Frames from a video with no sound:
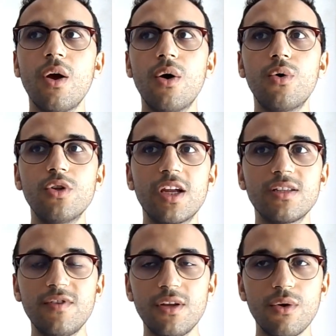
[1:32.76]
ودرت
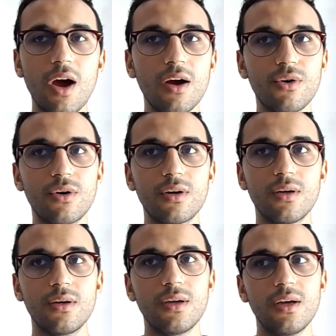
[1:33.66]
فيديو اخر
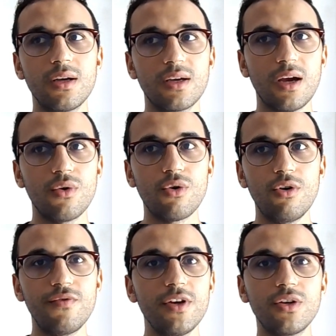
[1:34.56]
كنقول
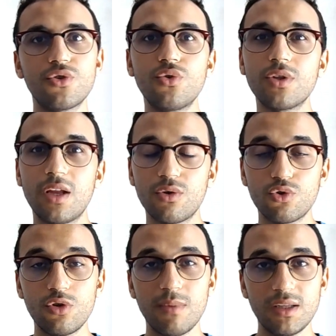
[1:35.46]
فيه شنو درت
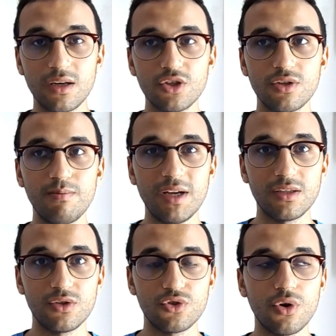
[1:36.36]
وشنو ما درتش من بعد
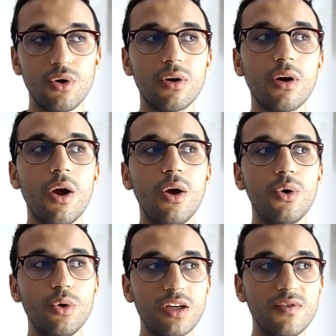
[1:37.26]
6 شهور
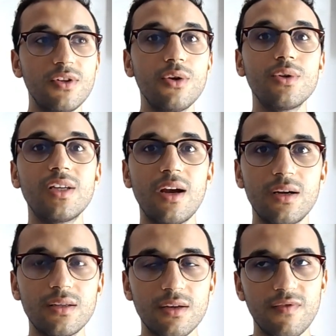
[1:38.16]
ودرت فيديو
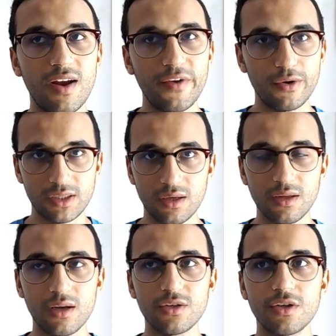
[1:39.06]
ثالث في
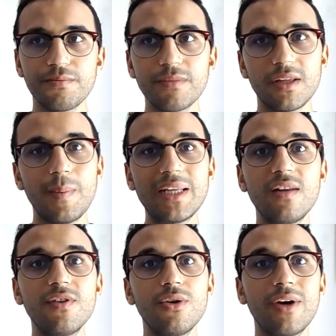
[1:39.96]
2019 دابا هذا
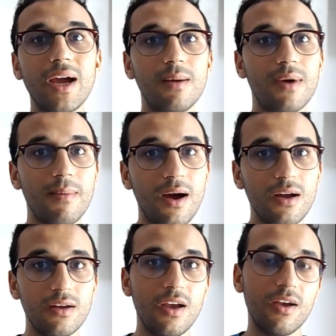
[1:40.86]
الفيديو رقم
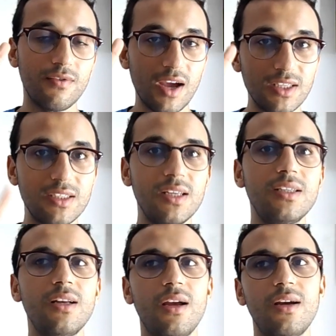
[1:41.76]
4 في هذه
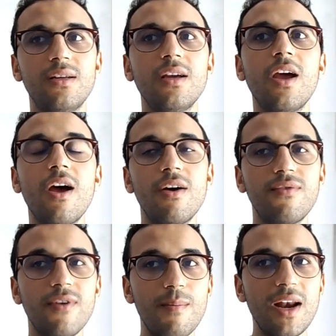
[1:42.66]
السلسله هذه
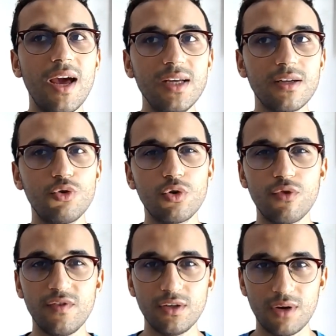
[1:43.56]
فمن الاحسن تشوفوا
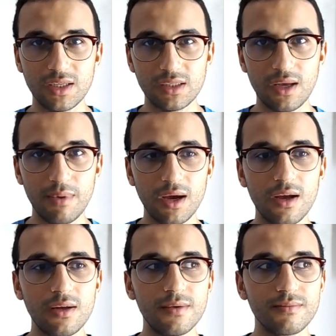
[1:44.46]
الفيديوهات
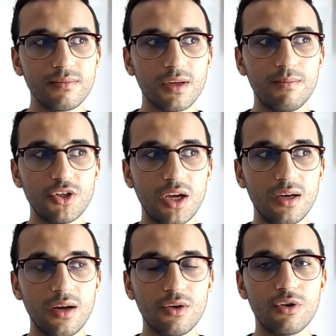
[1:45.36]
السابقه باش
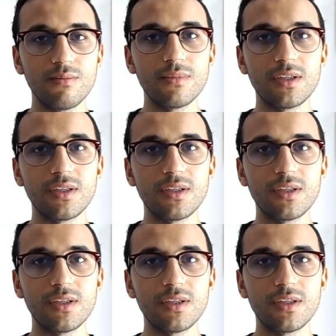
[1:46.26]
انكم